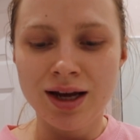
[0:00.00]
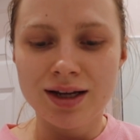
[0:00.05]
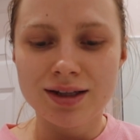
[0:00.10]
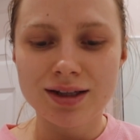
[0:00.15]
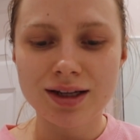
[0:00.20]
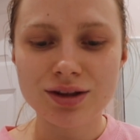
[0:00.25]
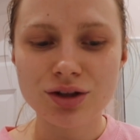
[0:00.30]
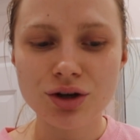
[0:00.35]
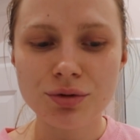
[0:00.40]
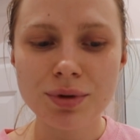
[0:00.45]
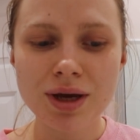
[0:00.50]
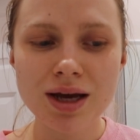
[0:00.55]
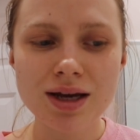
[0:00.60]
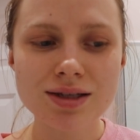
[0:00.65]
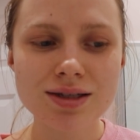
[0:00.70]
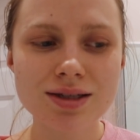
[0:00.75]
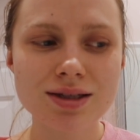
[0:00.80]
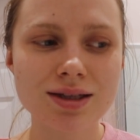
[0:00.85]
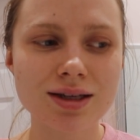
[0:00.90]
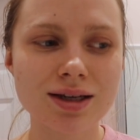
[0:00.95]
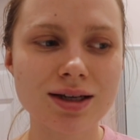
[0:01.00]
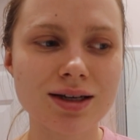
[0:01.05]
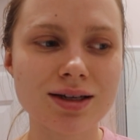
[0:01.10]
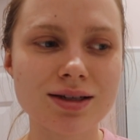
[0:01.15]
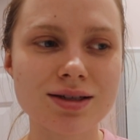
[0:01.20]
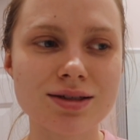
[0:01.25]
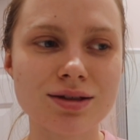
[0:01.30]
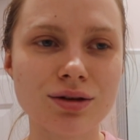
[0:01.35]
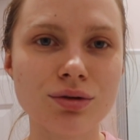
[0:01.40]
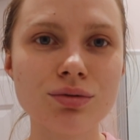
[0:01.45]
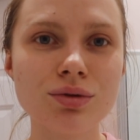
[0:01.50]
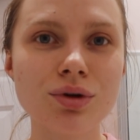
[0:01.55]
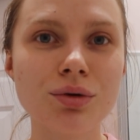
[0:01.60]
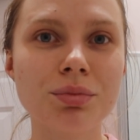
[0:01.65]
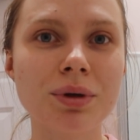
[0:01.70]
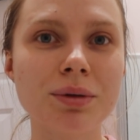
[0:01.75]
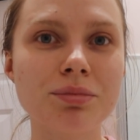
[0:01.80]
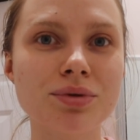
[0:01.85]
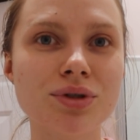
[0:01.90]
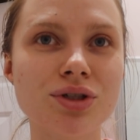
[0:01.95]
Natomiast e, są to
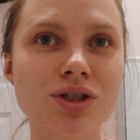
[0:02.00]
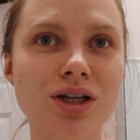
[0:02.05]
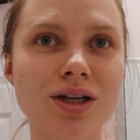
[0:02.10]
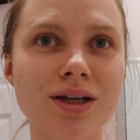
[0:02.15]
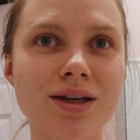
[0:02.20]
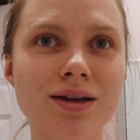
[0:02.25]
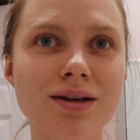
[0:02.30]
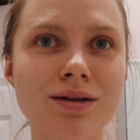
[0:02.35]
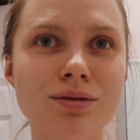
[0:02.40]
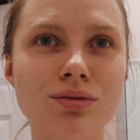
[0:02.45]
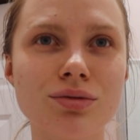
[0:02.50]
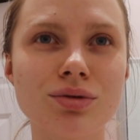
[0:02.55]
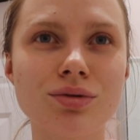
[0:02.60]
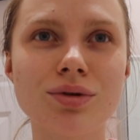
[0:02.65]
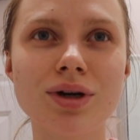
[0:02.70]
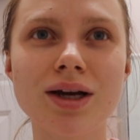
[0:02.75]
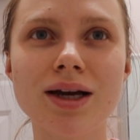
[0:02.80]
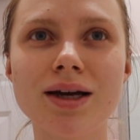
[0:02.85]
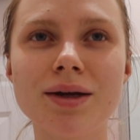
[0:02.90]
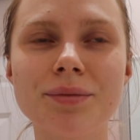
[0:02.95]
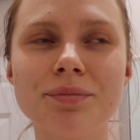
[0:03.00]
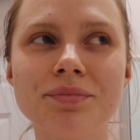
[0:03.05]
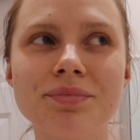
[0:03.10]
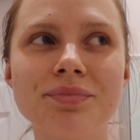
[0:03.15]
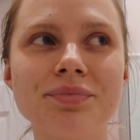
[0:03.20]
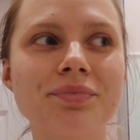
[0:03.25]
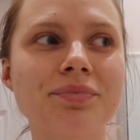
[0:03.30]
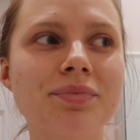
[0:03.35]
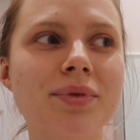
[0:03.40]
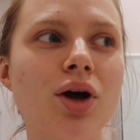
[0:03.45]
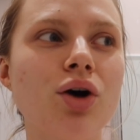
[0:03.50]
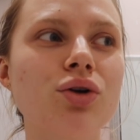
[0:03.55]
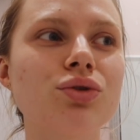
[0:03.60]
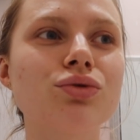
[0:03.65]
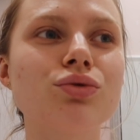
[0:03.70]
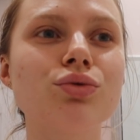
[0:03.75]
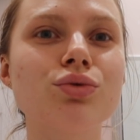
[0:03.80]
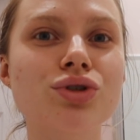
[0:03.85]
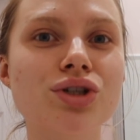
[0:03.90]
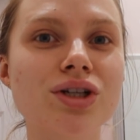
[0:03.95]
pieprzyki, które
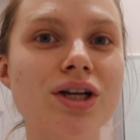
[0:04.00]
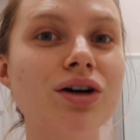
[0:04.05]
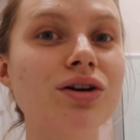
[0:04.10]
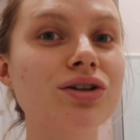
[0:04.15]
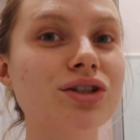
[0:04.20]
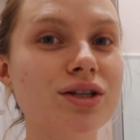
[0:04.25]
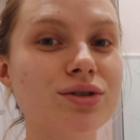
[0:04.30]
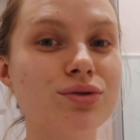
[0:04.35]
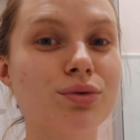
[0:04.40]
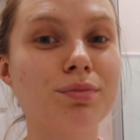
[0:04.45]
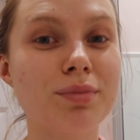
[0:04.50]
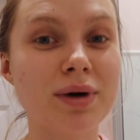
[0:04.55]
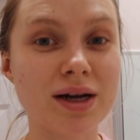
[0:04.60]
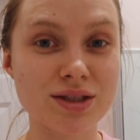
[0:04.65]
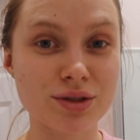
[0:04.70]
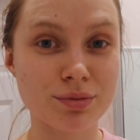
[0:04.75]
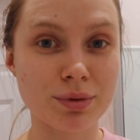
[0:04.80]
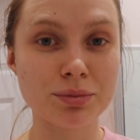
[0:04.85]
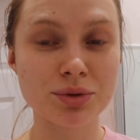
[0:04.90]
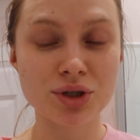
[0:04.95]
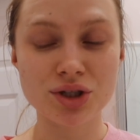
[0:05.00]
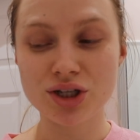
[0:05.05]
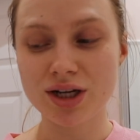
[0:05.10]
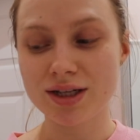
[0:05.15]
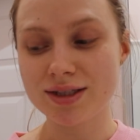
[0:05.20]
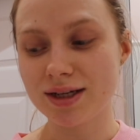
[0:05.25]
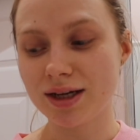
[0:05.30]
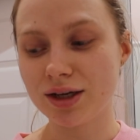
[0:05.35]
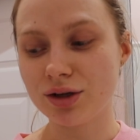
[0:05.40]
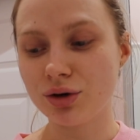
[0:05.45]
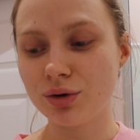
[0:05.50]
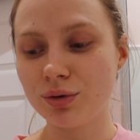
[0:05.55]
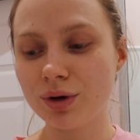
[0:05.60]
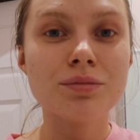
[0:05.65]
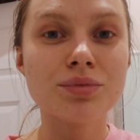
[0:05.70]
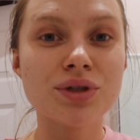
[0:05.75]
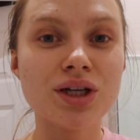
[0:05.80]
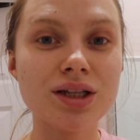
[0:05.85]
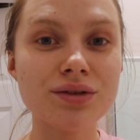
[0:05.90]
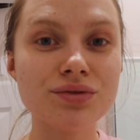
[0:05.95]
od dłuższego czasu bardzo mi przeszkadzają.
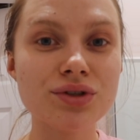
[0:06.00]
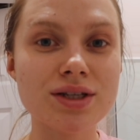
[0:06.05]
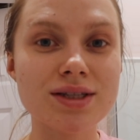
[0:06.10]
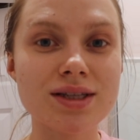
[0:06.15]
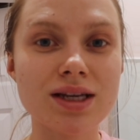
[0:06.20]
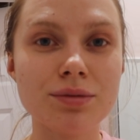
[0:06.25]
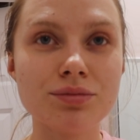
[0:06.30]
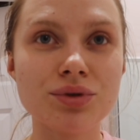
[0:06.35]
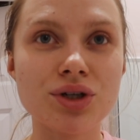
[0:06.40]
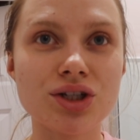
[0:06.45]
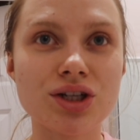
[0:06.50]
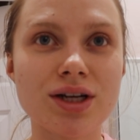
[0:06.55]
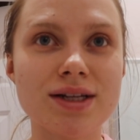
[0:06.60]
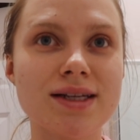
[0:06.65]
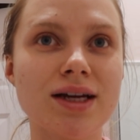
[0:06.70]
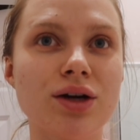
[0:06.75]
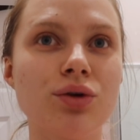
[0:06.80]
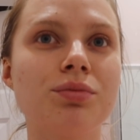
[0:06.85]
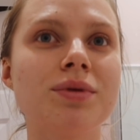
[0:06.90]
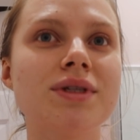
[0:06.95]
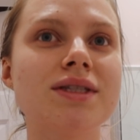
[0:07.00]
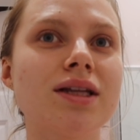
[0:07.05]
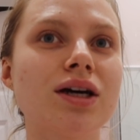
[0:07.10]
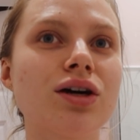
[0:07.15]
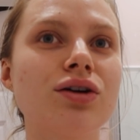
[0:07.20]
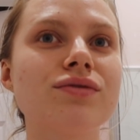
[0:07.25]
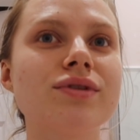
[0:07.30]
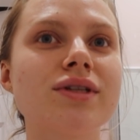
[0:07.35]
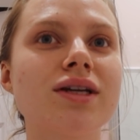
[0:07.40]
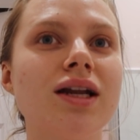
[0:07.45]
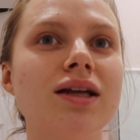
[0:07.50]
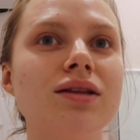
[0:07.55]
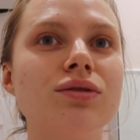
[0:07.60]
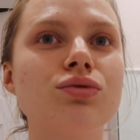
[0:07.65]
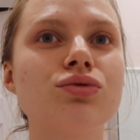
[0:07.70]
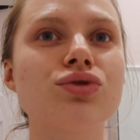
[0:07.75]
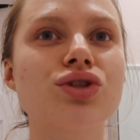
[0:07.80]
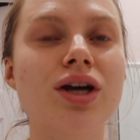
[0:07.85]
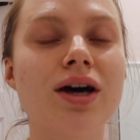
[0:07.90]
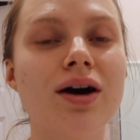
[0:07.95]
Przede wszystkim przeszkadzają mi z tego
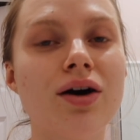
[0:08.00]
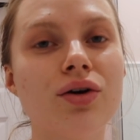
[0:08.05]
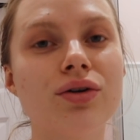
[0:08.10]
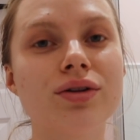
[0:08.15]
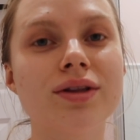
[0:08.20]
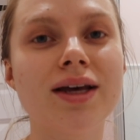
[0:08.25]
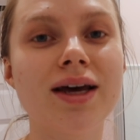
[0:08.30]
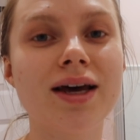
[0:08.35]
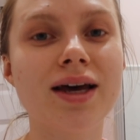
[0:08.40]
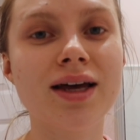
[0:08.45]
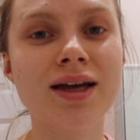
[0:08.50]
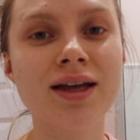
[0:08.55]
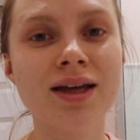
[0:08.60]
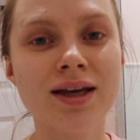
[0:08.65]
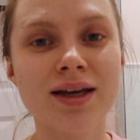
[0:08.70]
względu, że one